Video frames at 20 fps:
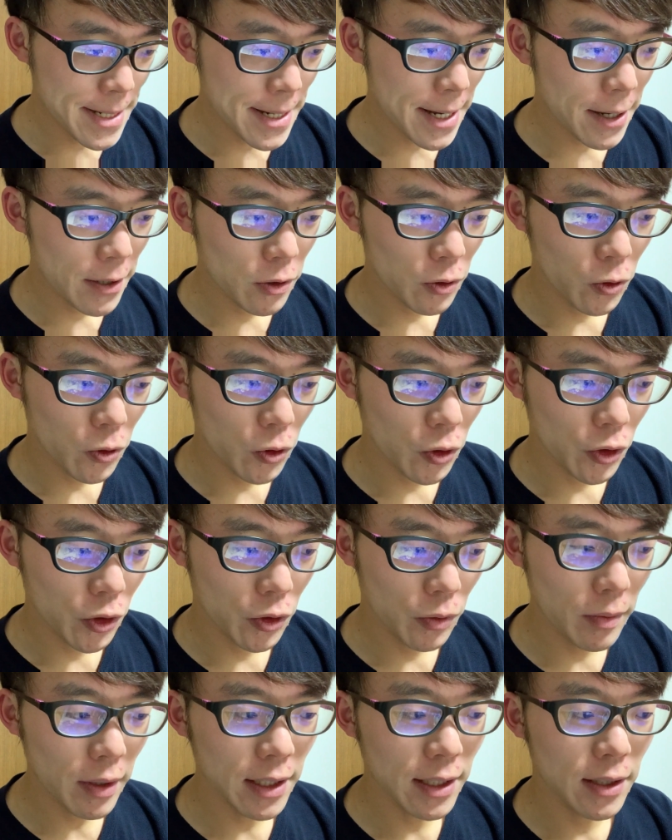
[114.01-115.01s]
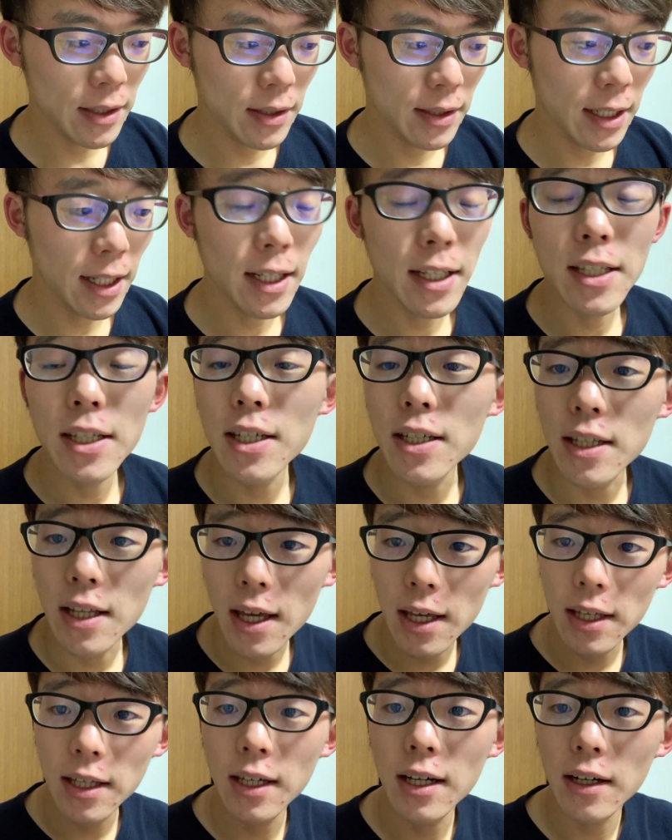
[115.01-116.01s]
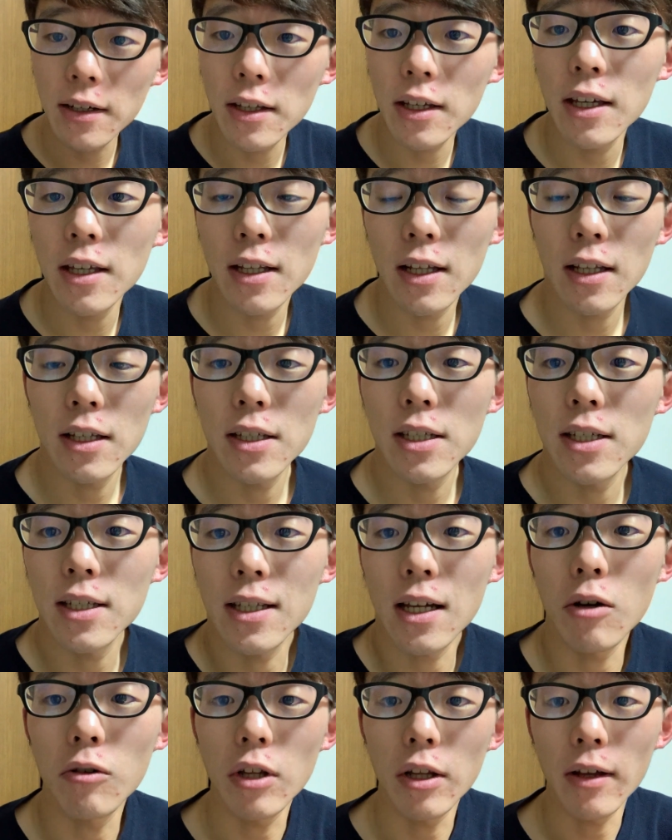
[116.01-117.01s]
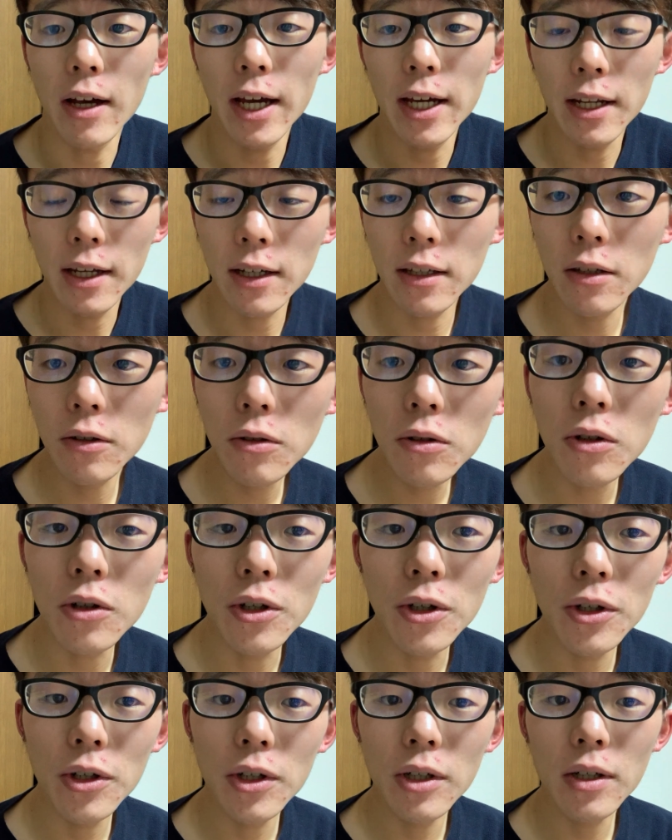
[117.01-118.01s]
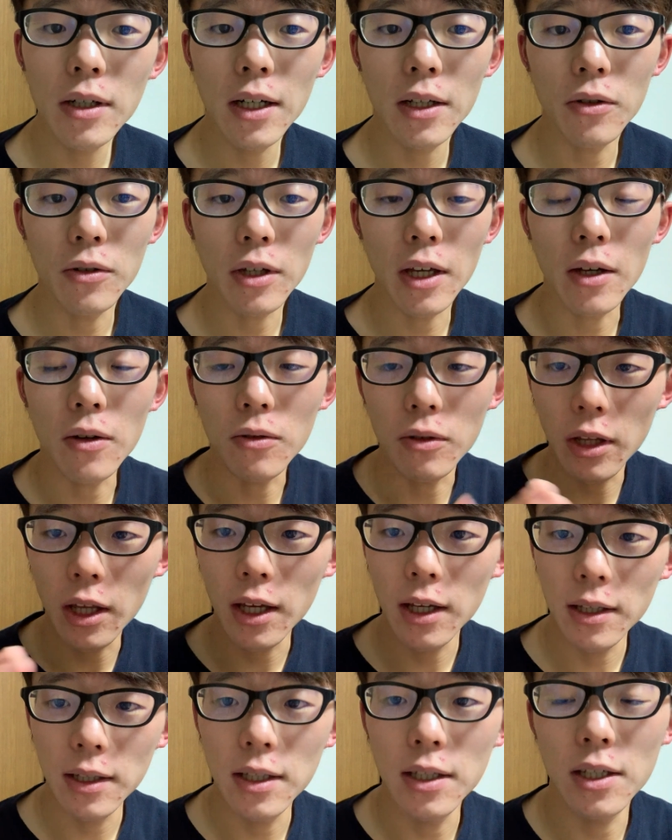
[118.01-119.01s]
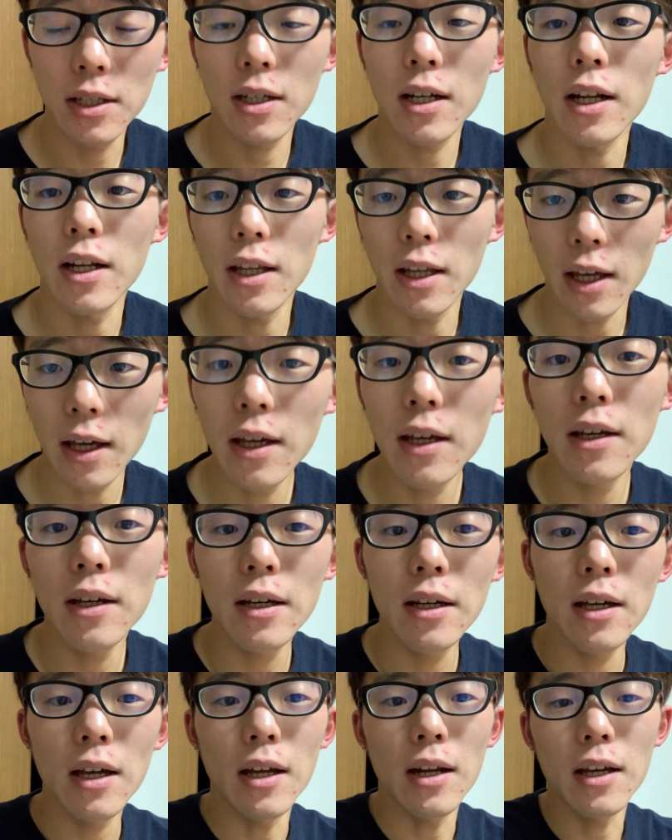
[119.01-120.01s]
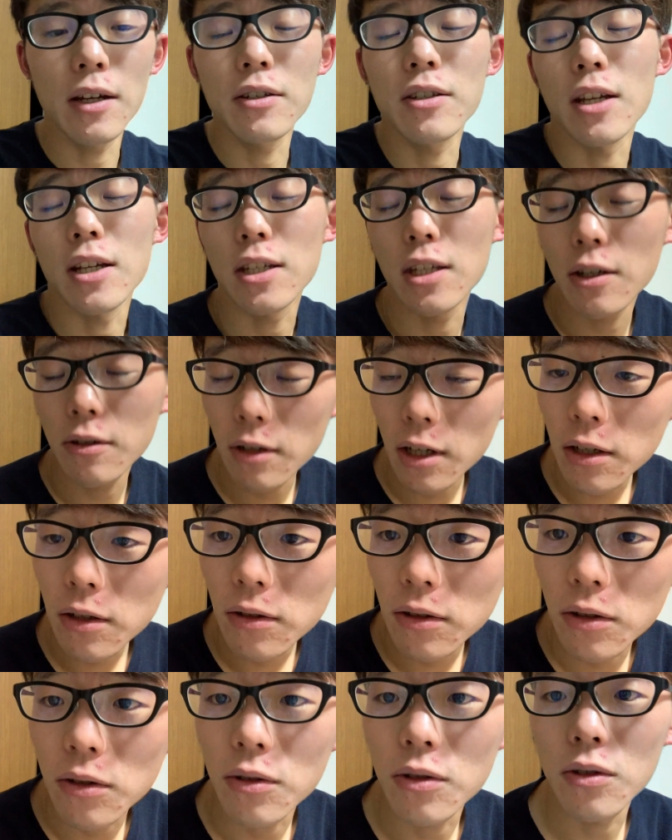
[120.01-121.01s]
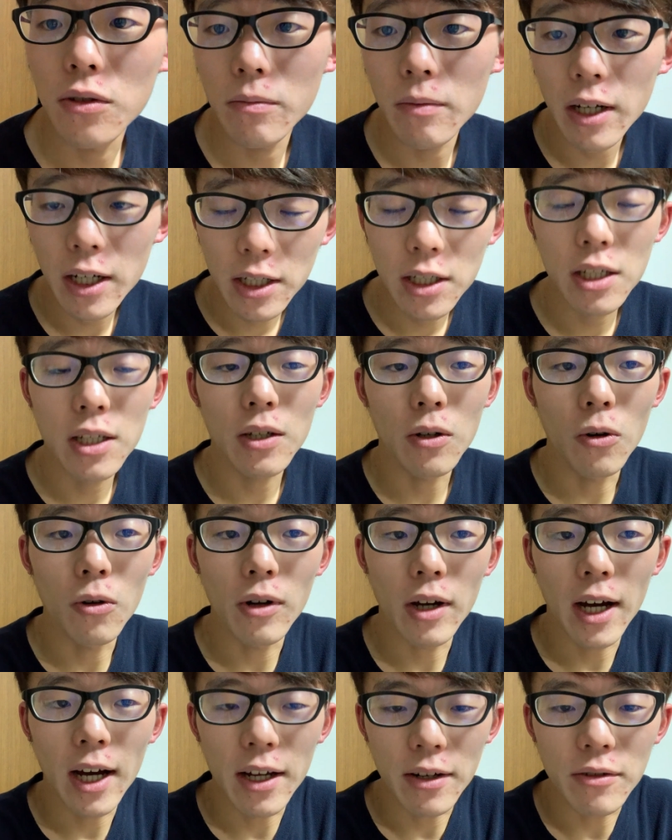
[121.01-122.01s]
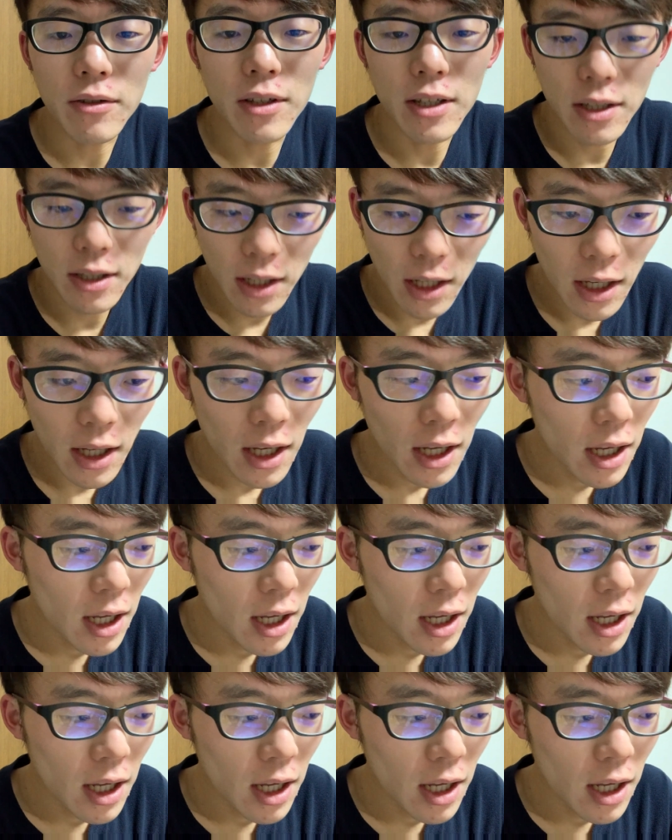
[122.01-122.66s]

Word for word: あのー、まあ、正しいね、医学的に正しいサウナの入り方を、あの、結構ね、しっかりね、レクチャーしてくれるっていう素晴らしい本があるんですね。